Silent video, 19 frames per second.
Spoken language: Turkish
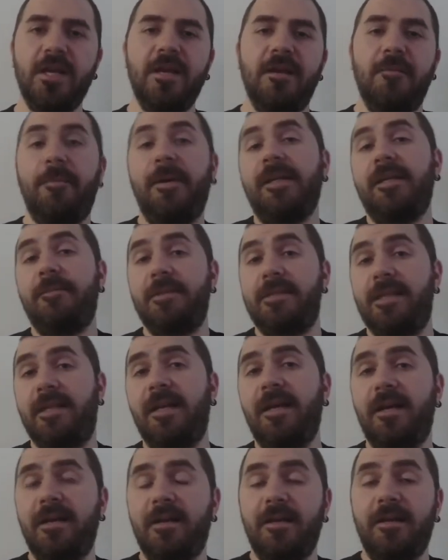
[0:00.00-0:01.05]
Ben de
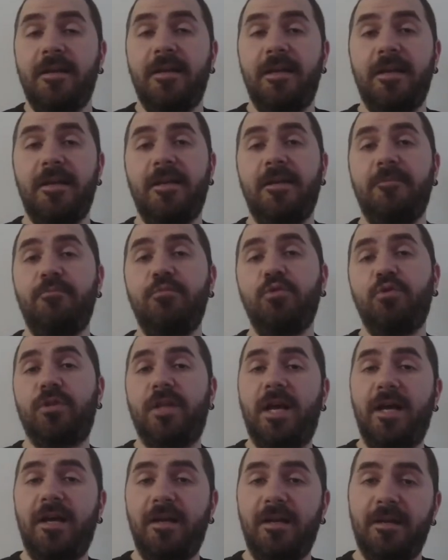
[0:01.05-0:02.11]
mesela e,
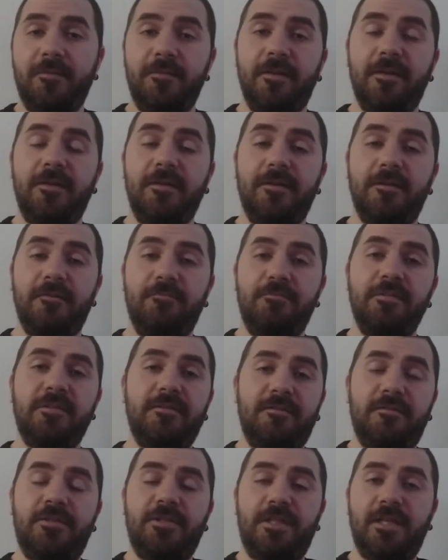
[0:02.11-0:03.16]
burada e,
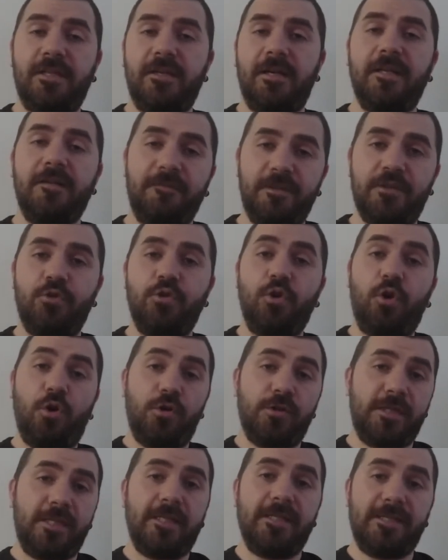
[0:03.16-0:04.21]
bir işte hani video
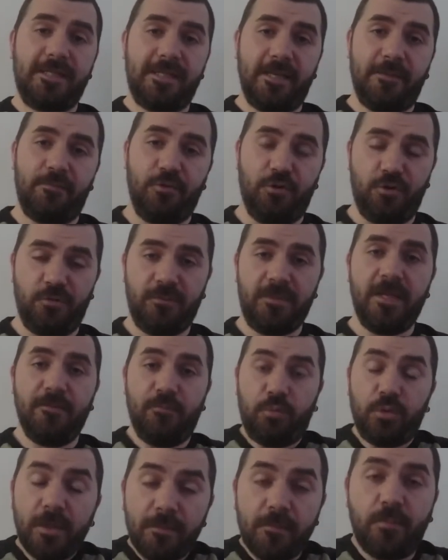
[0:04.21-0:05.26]
serisi yapıyorum değil
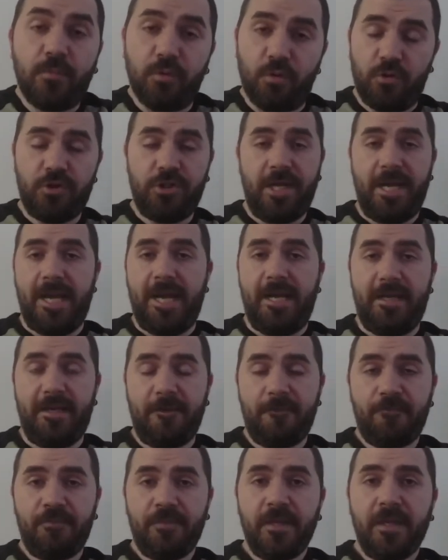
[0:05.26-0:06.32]
mi? Bu da bir proje yani.
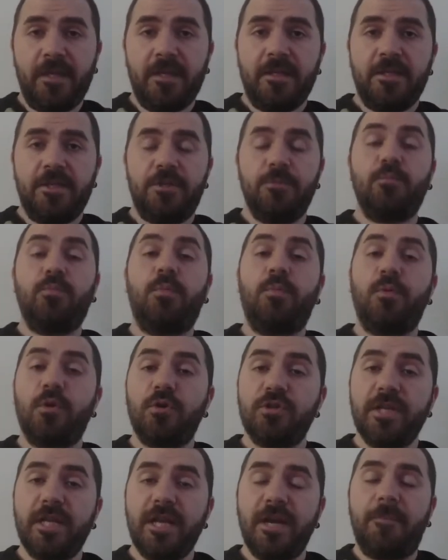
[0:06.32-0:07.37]
Şimdi bu
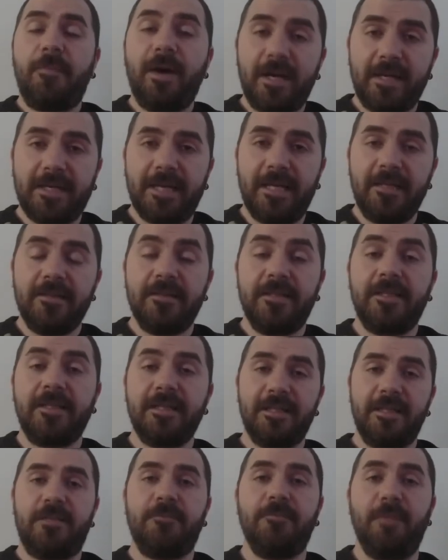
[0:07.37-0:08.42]
projeyi yaparken
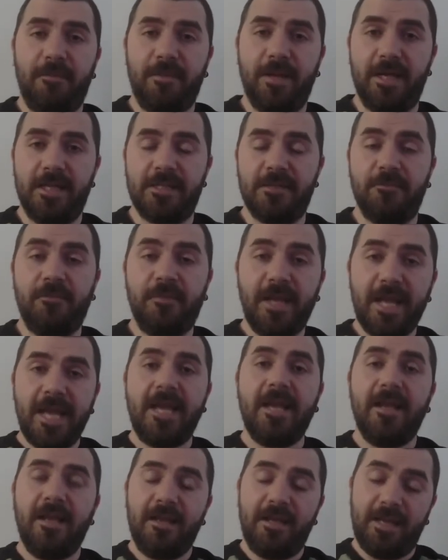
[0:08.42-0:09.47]
dikkat etmem lazım.
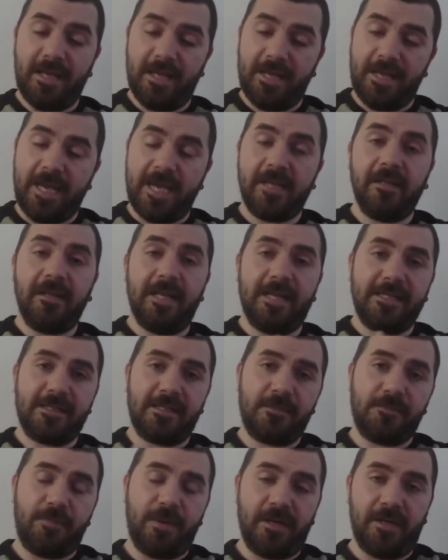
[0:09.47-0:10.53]
Ne e,
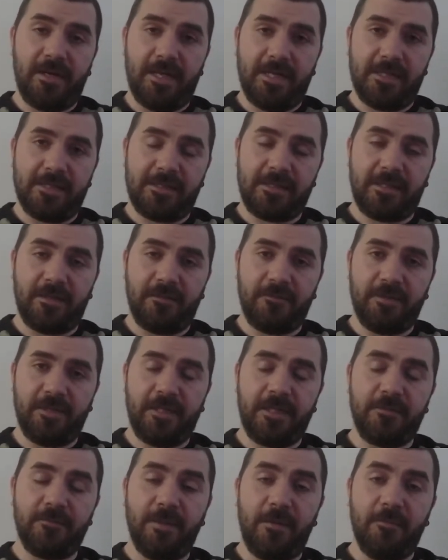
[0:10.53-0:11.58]
analysis paralysis tarafına
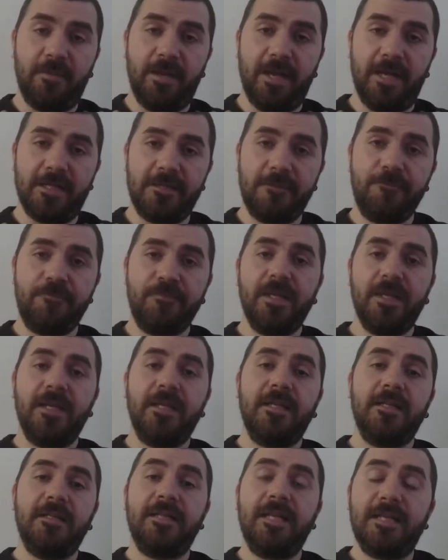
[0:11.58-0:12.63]
gitmem lazım
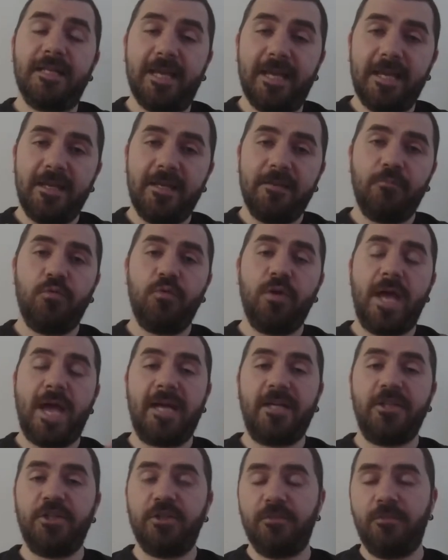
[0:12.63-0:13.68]
ne de bu
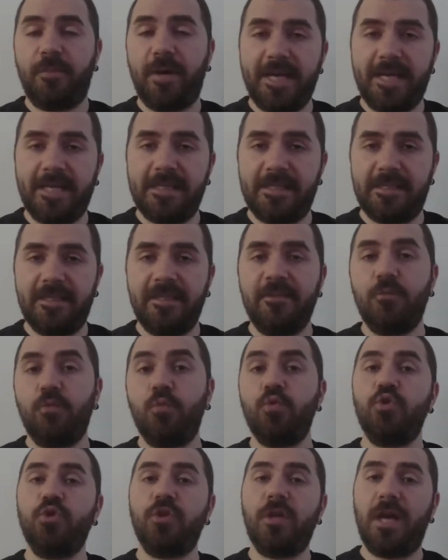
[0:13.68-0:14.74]
action biased'in
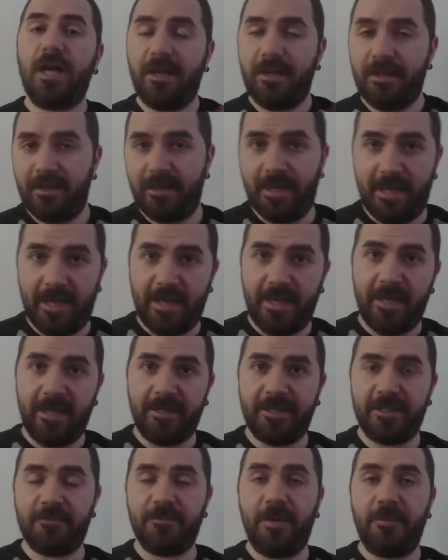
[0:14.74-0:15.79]
ucuna e,
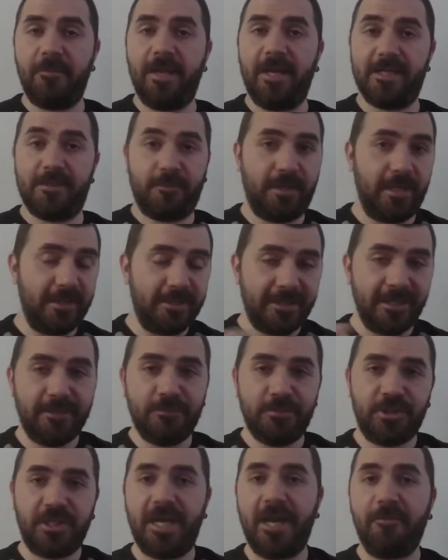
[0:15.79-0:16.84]
gitmem lazım. Kaliteli
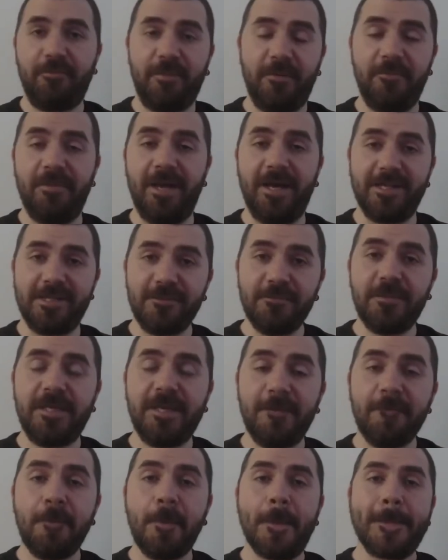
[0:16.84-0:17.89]
bir şey yapmam lazım
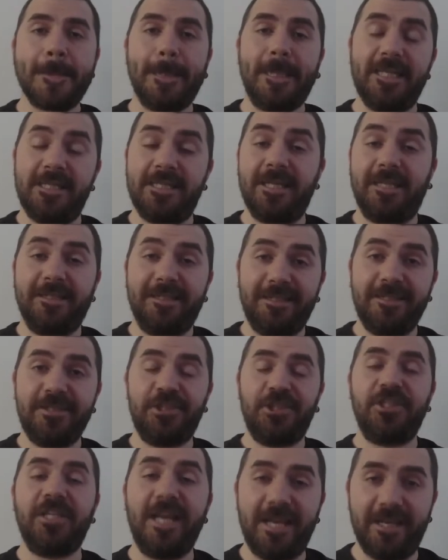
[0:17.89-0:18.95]
ki insanların
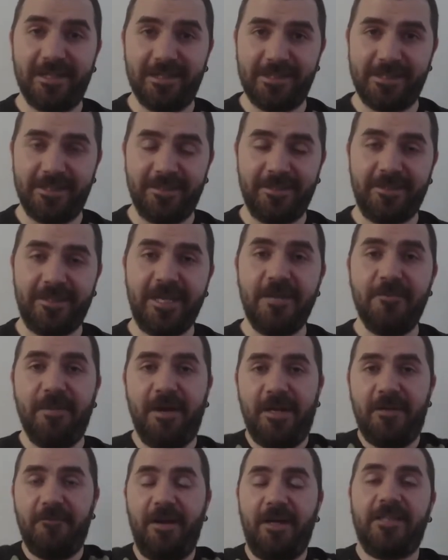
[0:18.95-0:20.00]
işine yarasın değil mi?
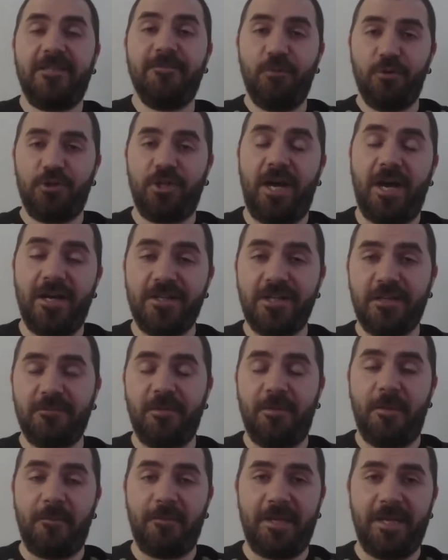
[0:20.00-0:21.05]
Hani vakti boşa
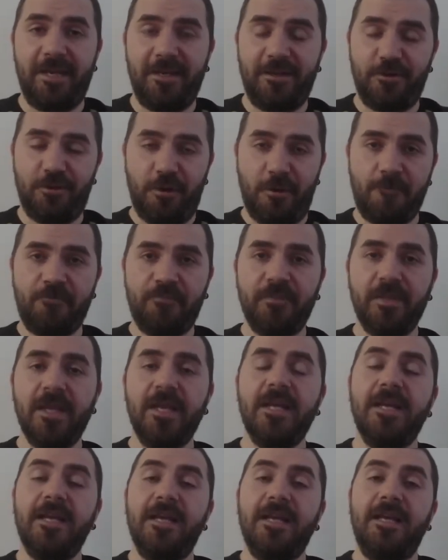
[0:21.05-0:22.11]
harcatmamam gerekiyor.
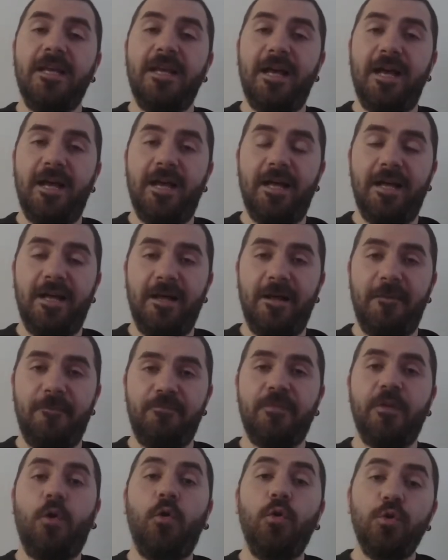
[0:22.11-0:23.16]
Ee,
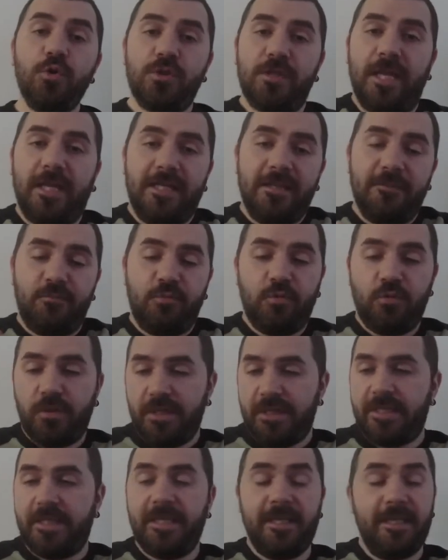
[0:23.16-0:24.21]
o yüzden de bu
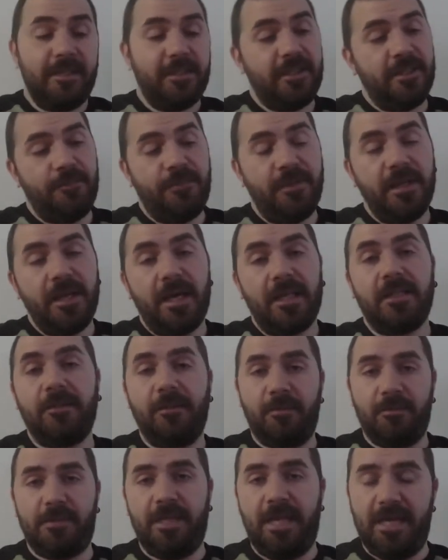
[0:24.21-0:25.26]
iki tipi
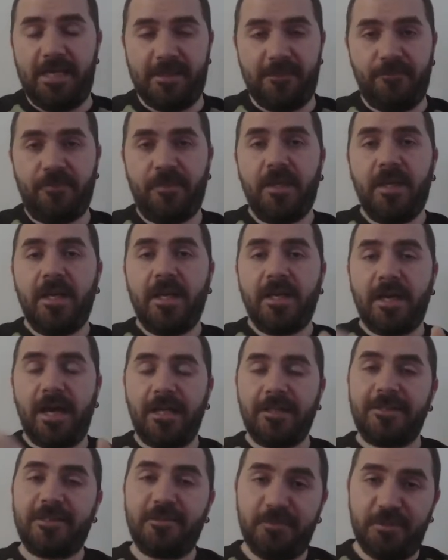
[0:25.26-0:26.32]
anlamamız lazım.
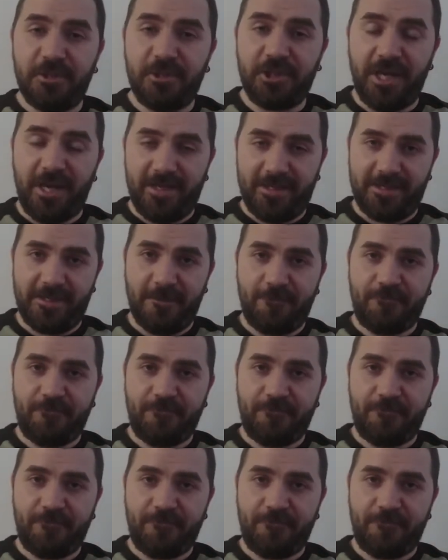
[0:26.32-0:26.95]
Kaldırım inşası.